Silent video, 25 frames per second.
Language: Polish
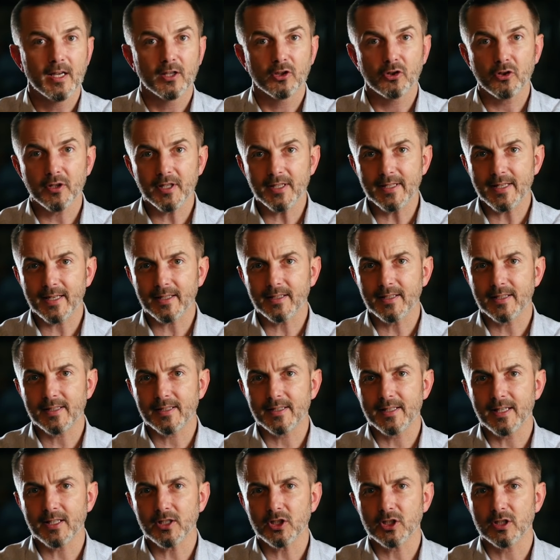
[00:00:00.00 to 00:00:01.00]
To jednak nie
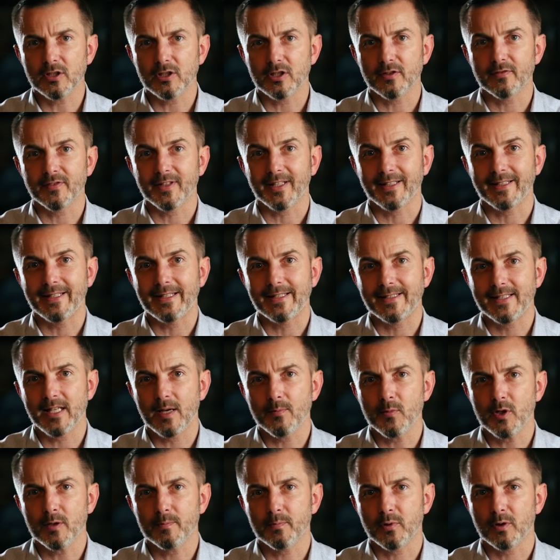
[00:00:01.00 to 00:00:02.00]
znaczy, że w takich
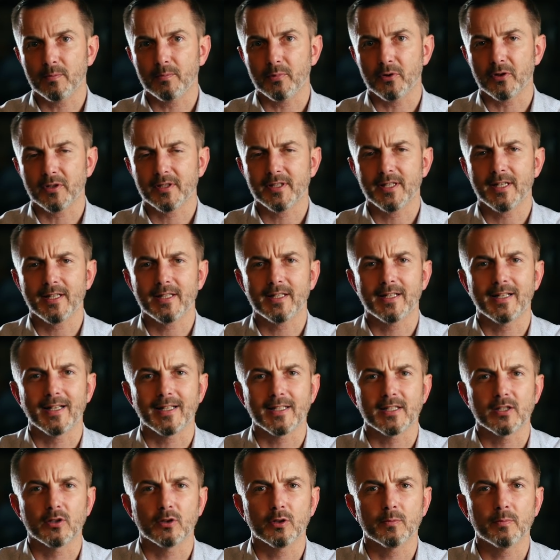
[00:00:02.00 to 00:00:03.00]
samych proporcjach
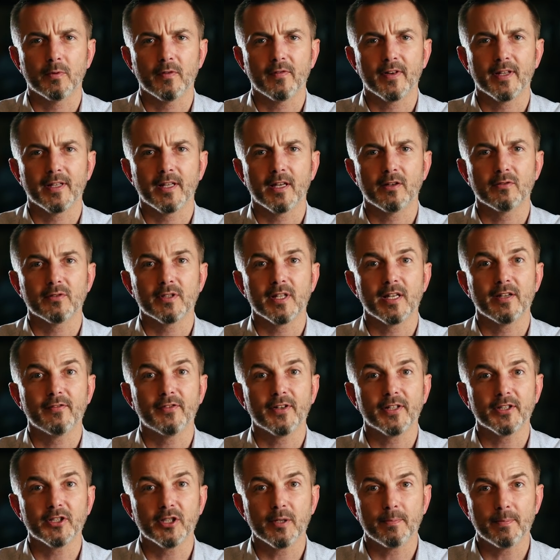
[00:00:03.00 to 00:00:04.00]
gazy odpowiadają za
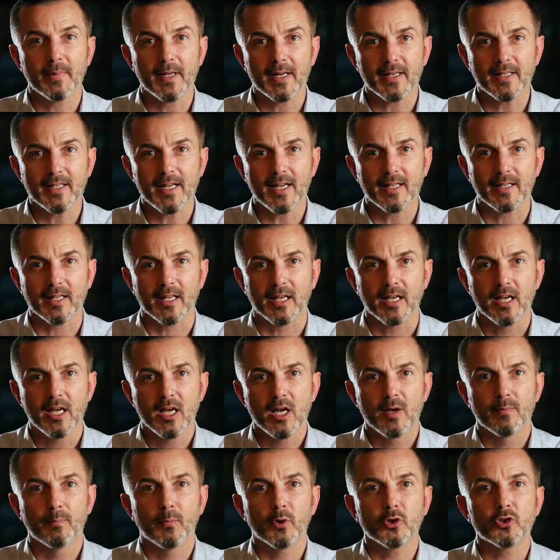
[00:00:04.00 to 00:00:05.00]
efekt cieplarniany,
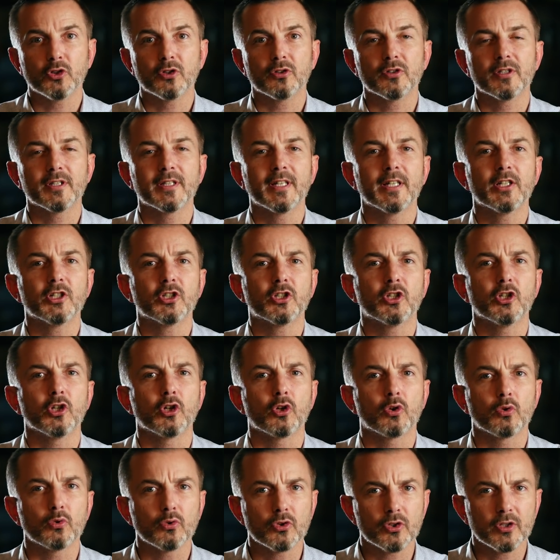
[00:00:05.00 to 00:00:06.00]
bo cząsteczki
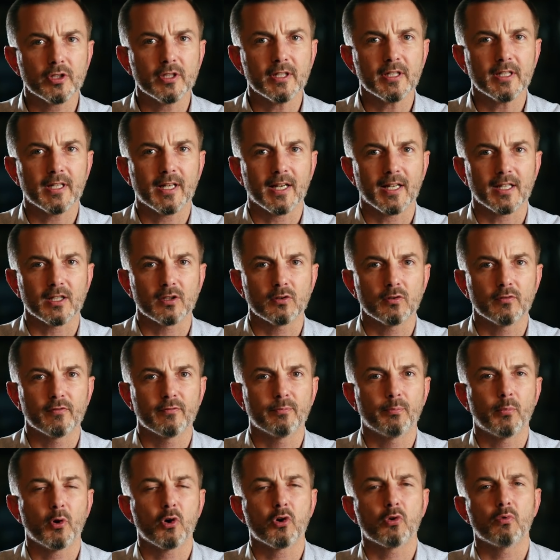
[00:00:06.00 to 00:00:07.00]
różnych gazów
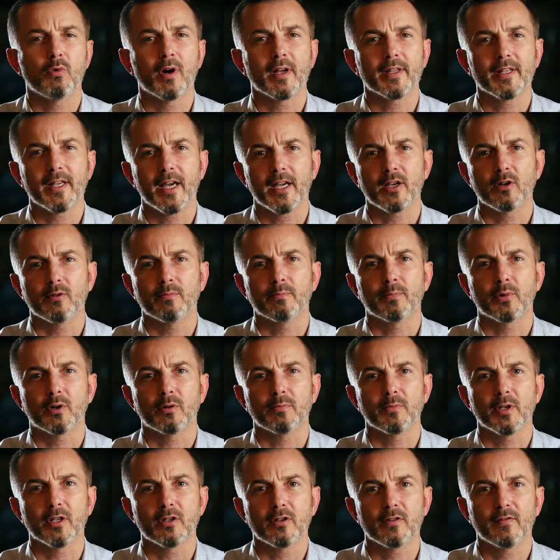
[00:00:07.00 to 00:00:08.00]
pochłaniają
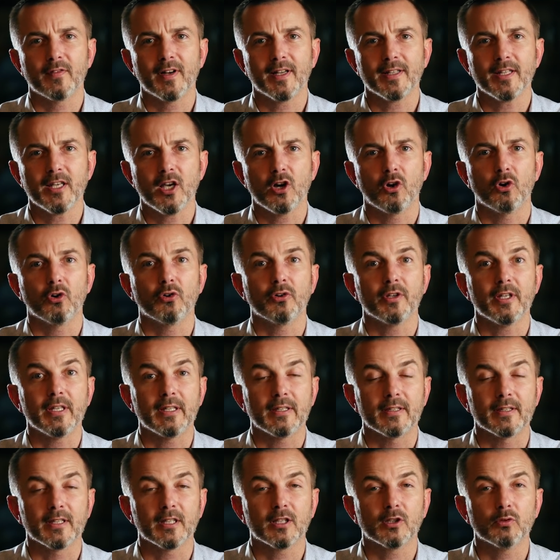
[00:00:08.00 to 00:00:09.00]
promieniowanie o
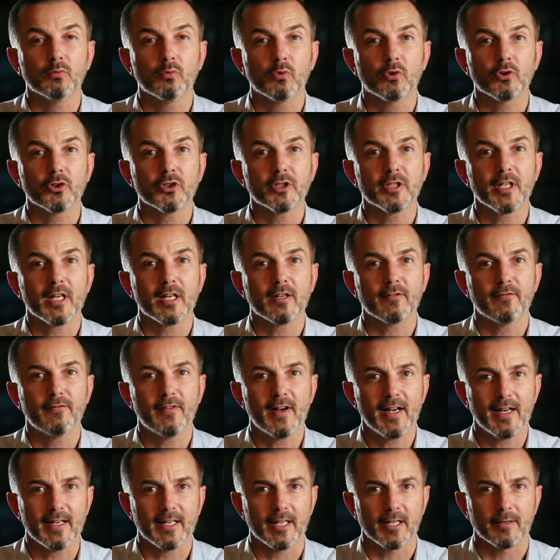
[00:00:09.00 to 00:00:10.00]
innych długościach
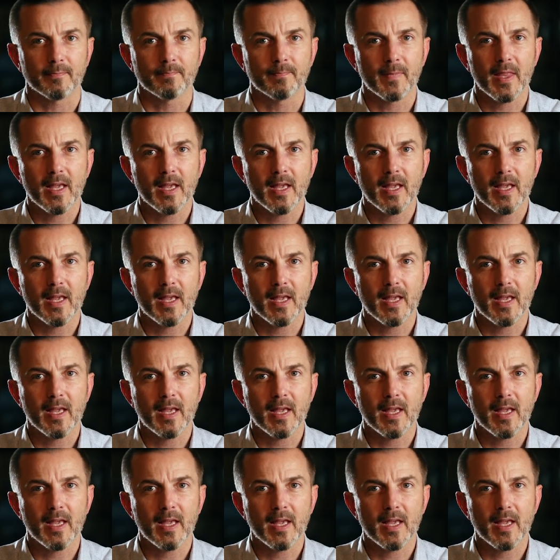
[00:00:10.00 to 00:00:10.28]
fali.